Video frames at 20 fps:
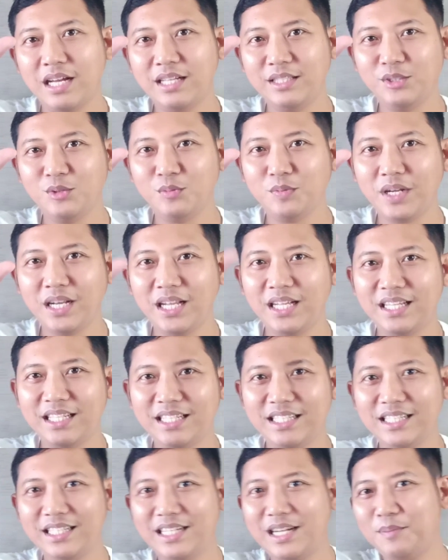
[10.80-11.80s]
guys, jumpa lagi
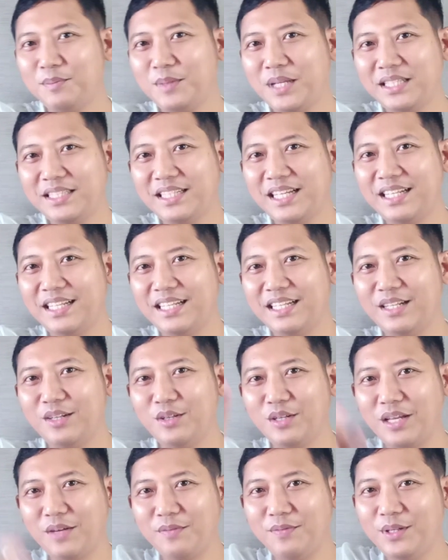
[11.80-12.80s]
di Captain
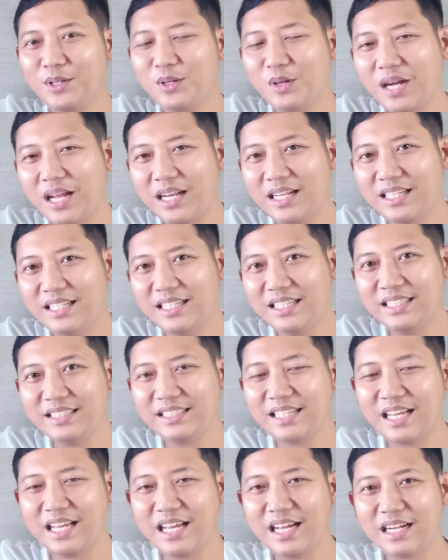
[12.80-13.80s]
Channel. Oke, video kali ini
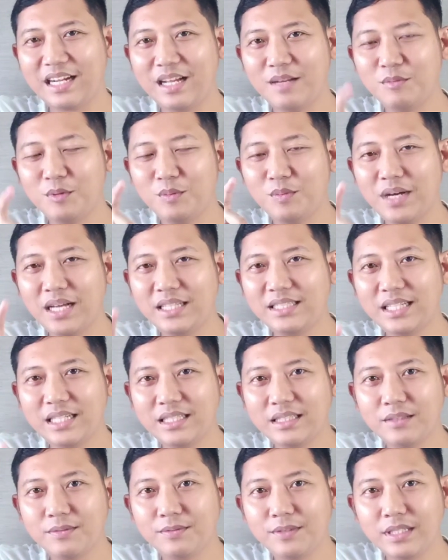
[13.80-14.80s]
saya akan membahas
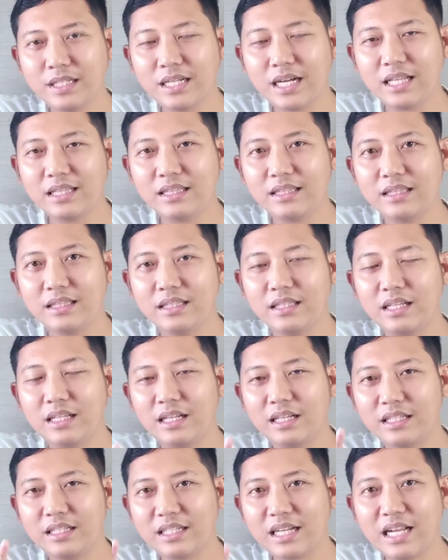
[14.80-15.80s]
sertifikat
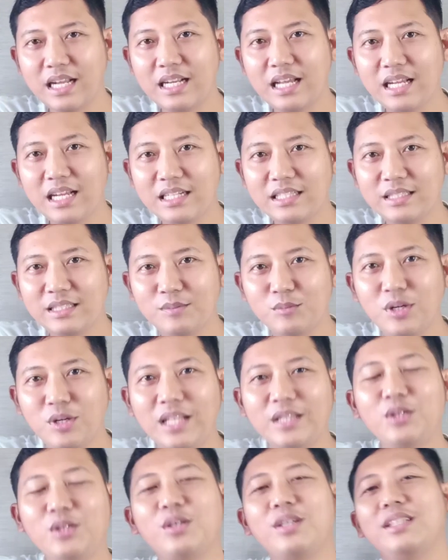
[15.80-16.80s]
uh, radar
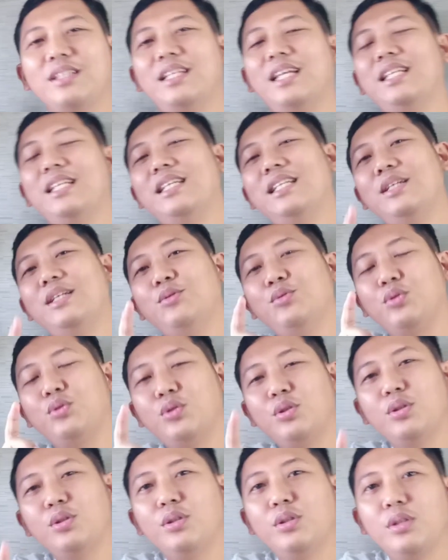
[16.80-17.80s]
simulator. Jadi ini
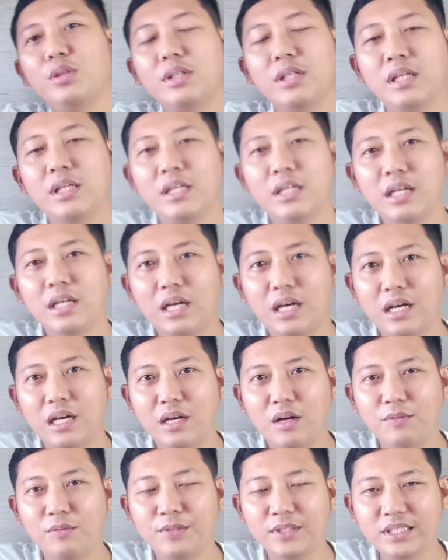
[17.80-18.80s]
untuk uh,
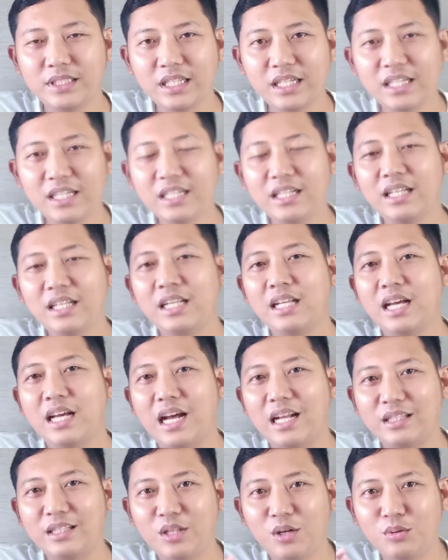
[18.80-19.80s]
officer
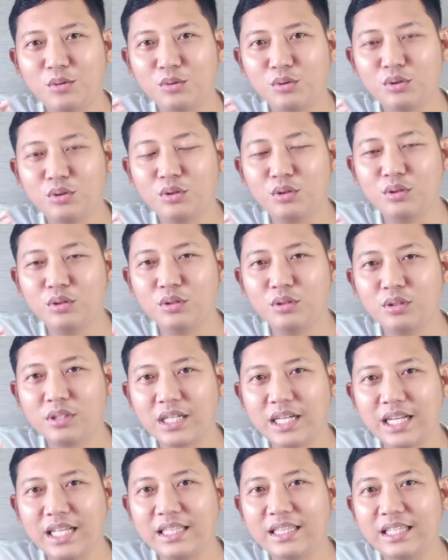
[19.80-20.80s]
atau untuk
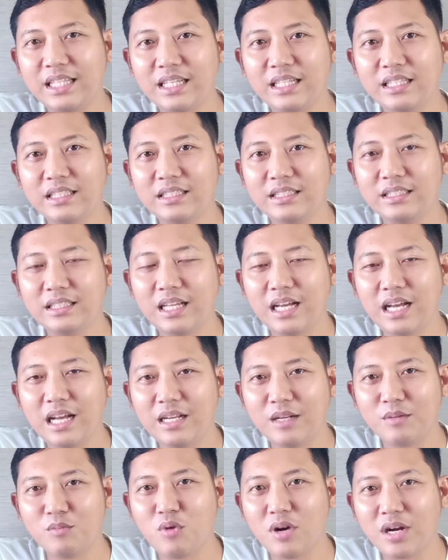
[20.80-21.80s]
rating
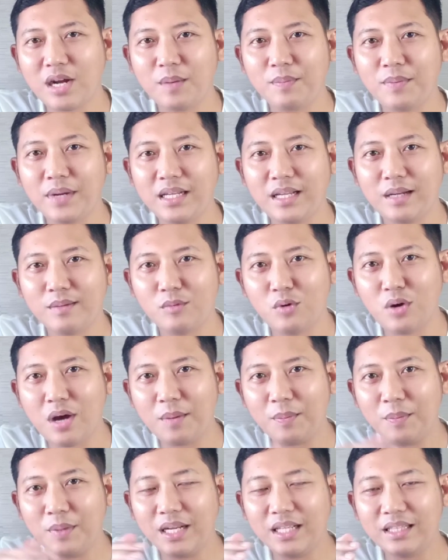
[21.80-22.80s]
anak buah kapal yang mau
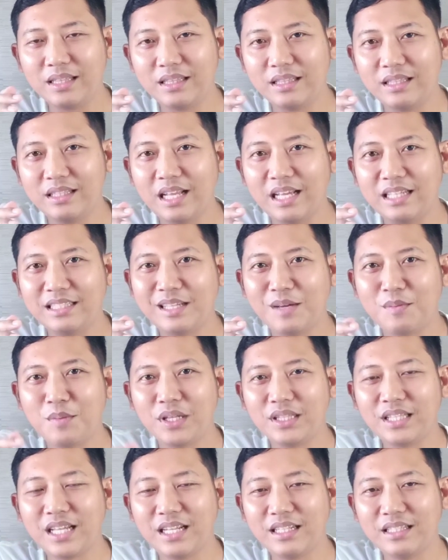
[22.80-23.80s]
upgrade naik
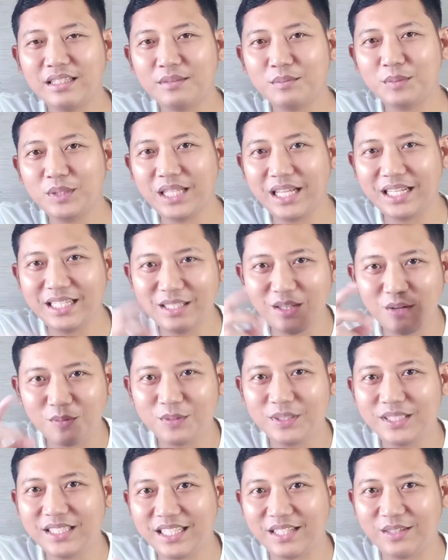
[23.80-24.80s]
jabatan menjadi
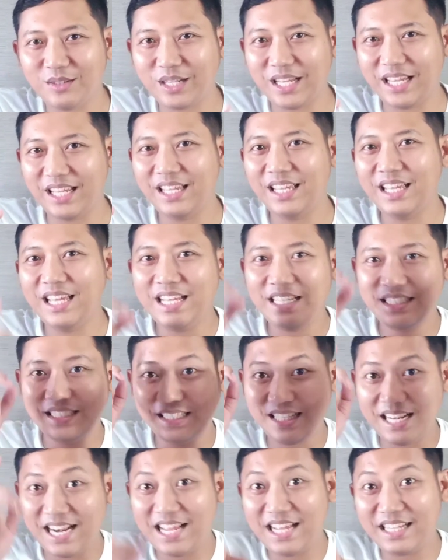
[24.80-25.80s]
officer. Oke,
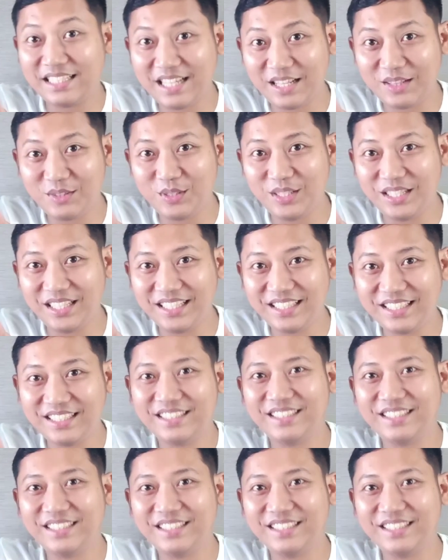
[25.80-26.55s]
setelah yang satu ini.